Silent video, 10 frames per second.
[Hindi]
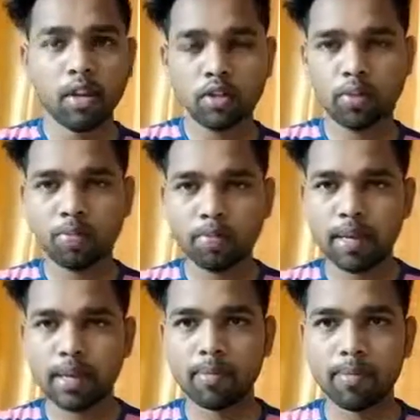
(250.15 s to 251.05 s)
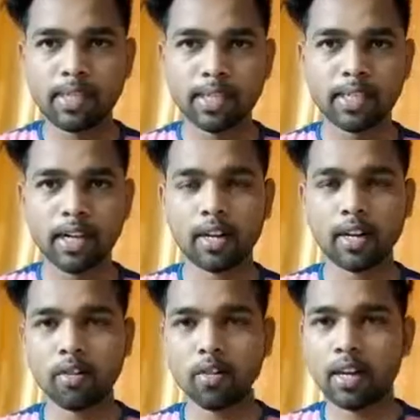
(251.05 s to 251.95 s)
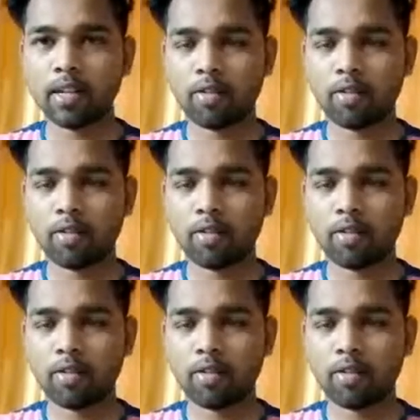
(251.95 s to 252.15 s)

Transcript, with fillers: जो बेसिक स्टार्ट कर रहा हूँ तो गाइस